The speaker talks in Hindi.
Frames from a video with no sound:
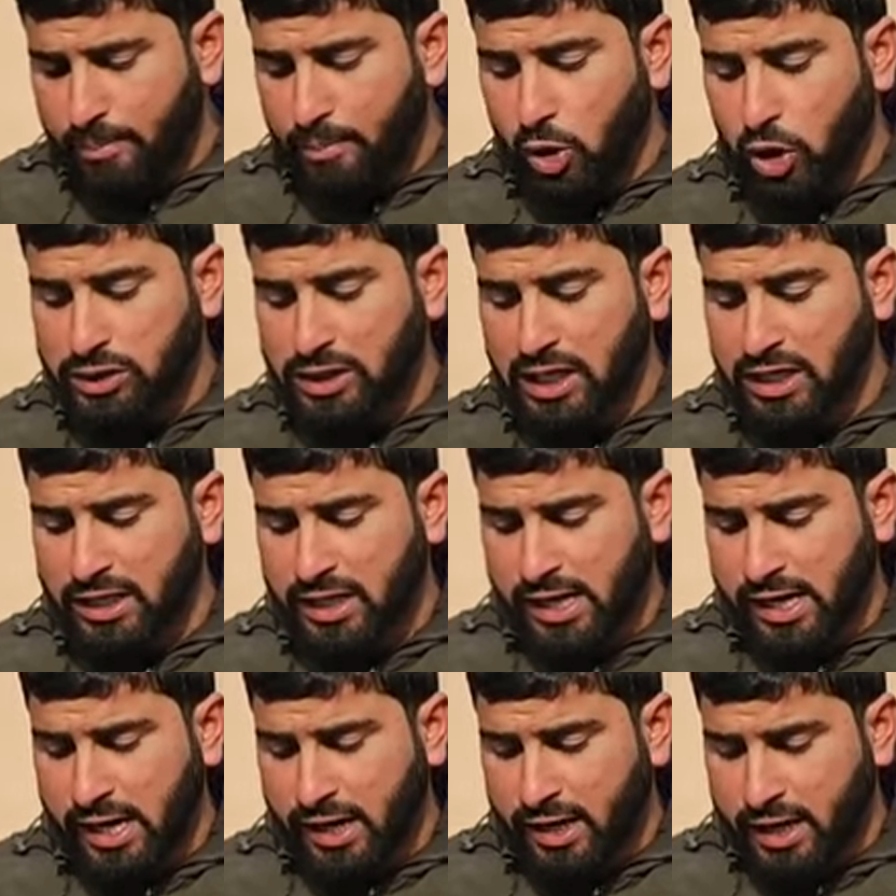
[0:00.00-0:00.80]
मुतल
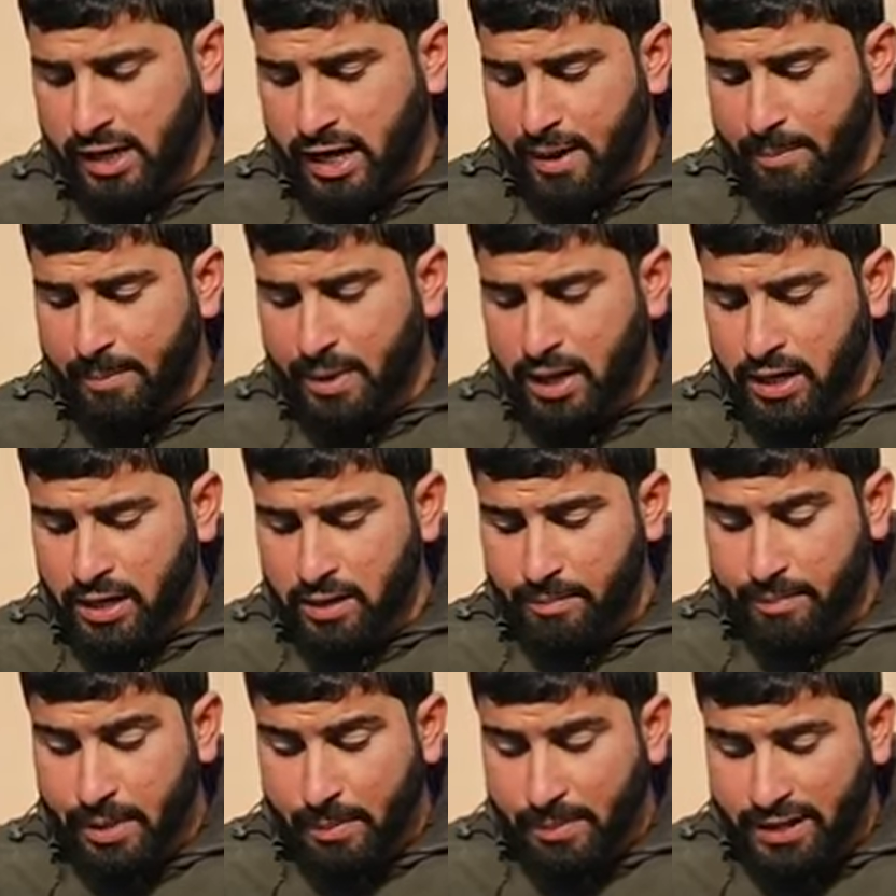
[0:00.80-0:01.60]
किए गए
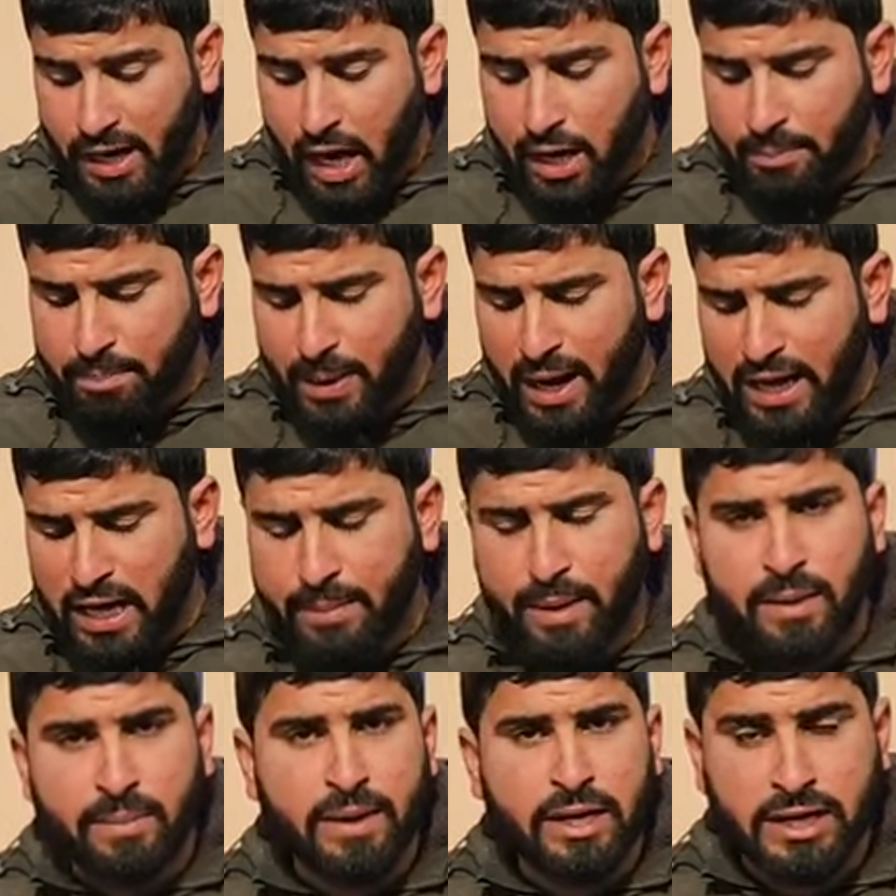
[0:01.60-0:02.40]
मेमरान
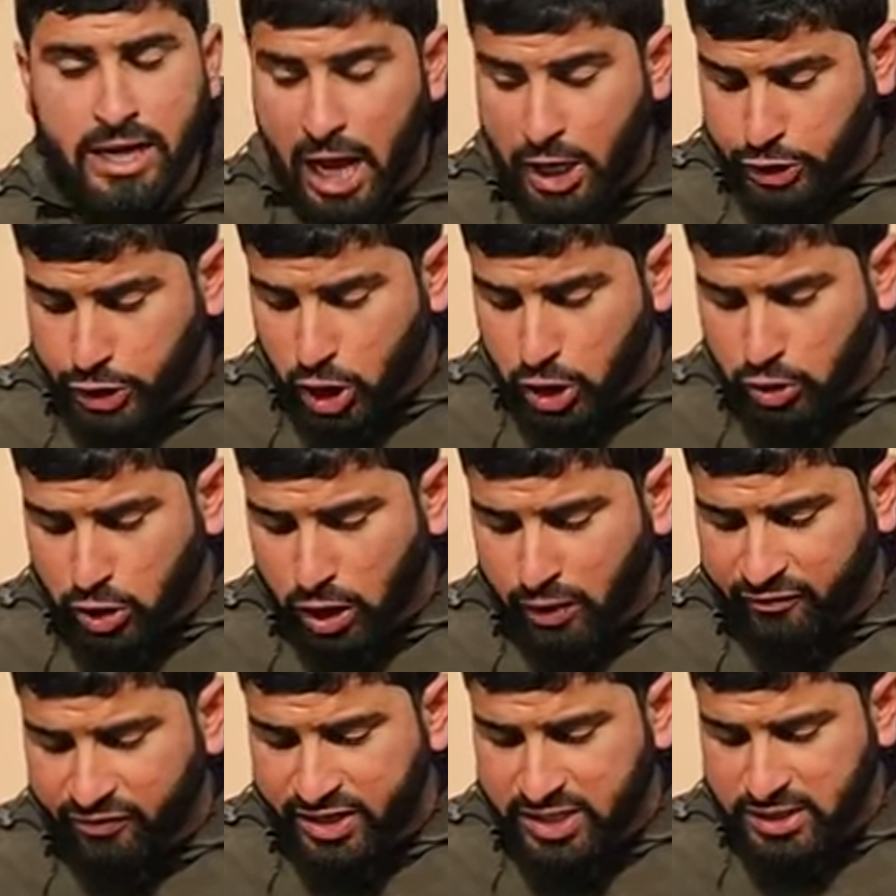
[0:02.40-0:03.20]
पार्लियामेंट में नेशनल
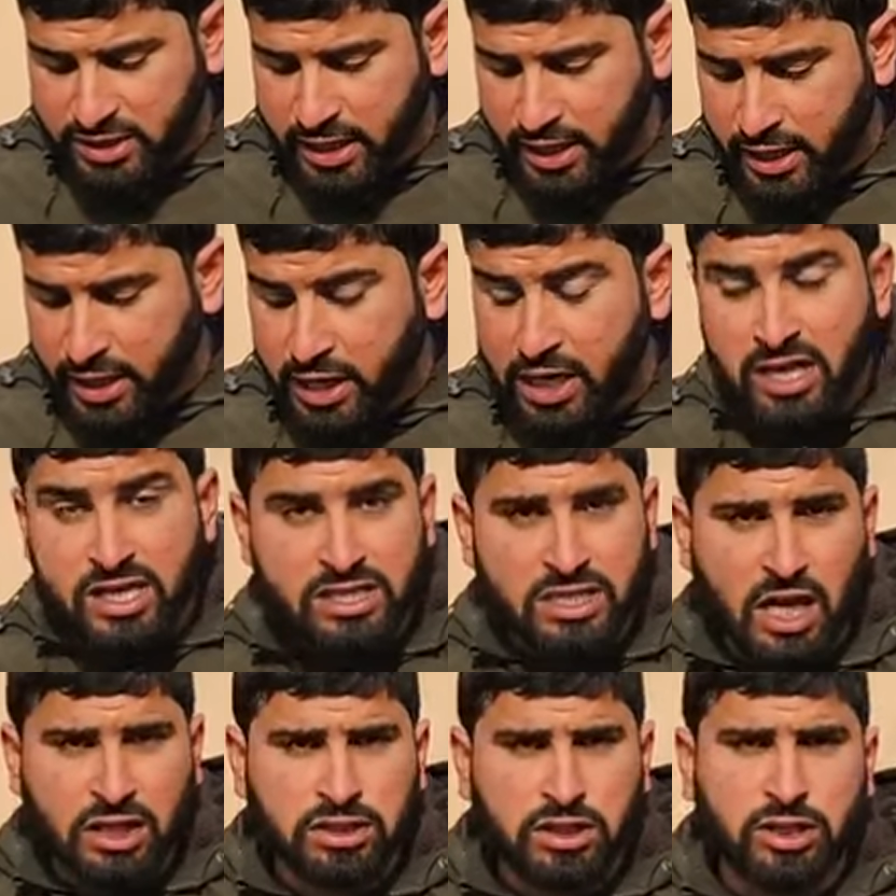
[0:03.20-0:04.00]
कॉन्फ्रेंस के
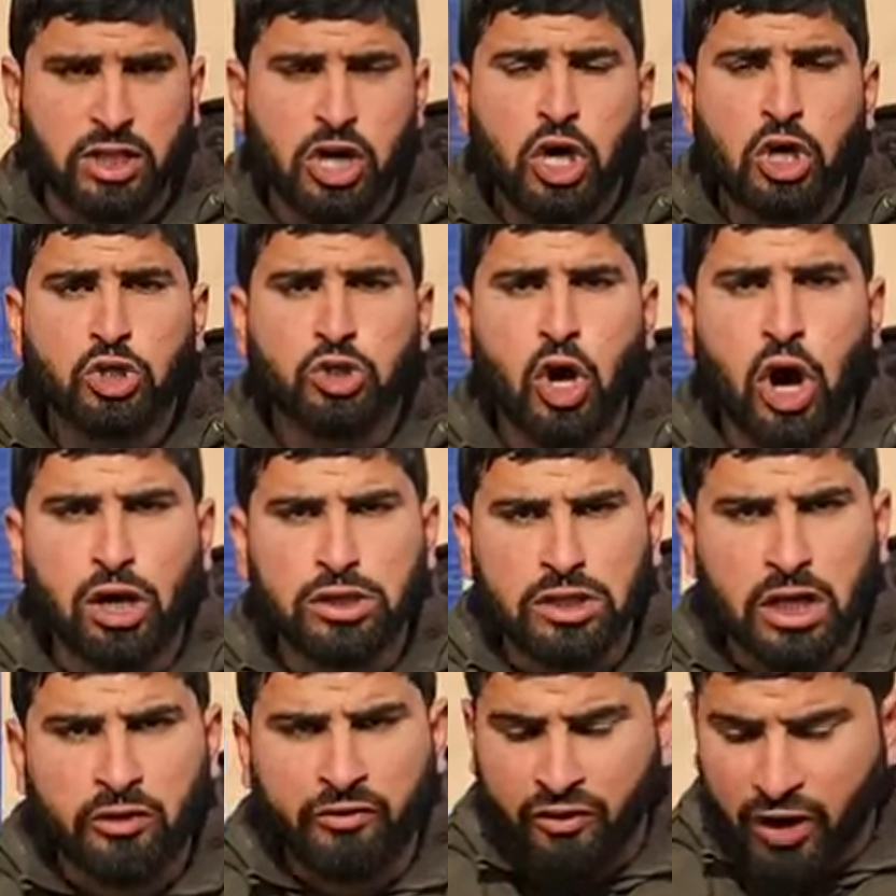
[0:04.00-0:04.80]
सदर
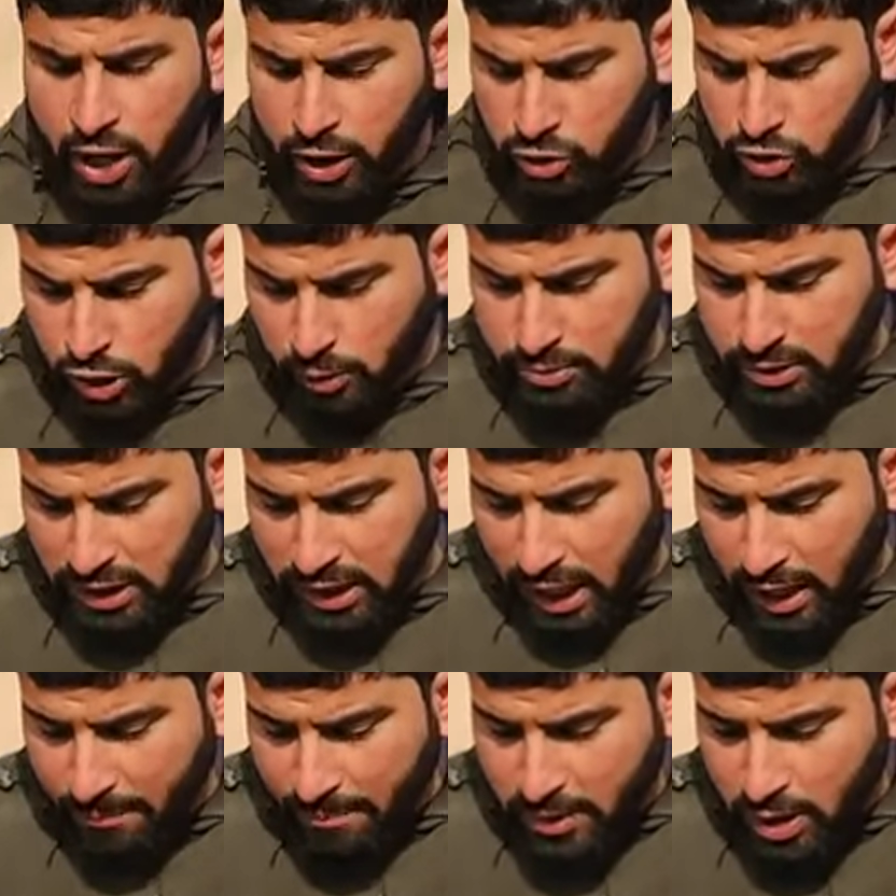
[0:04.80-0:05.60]
डॉक्टर फारूक
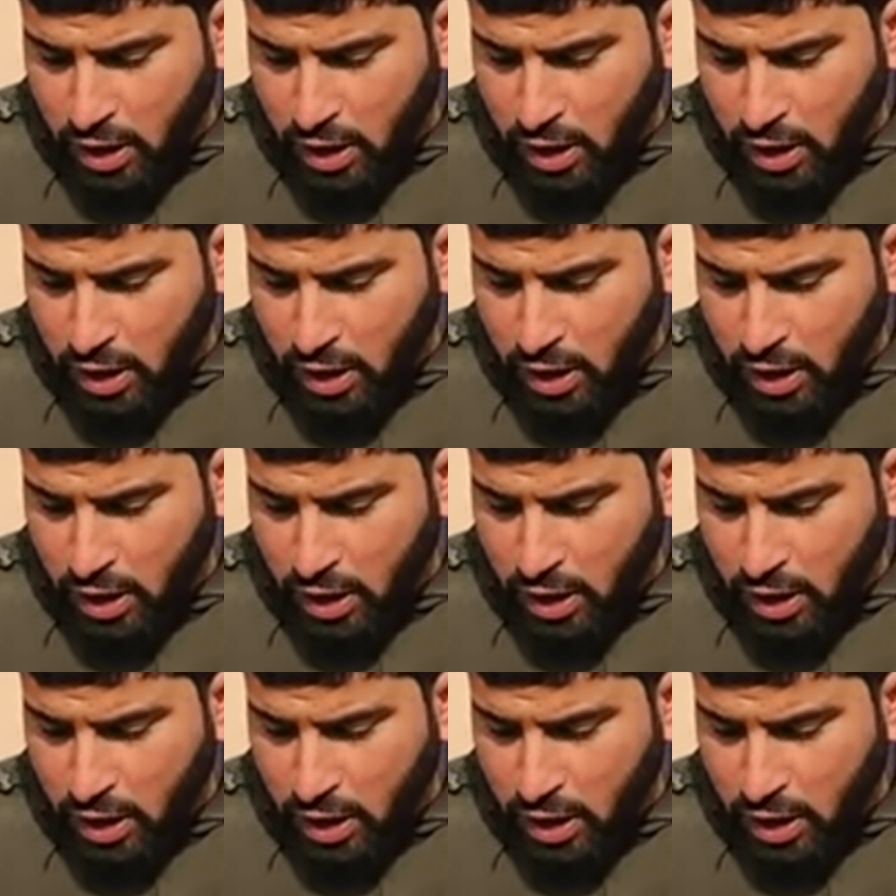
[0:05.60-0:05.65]
अब्दुल्ला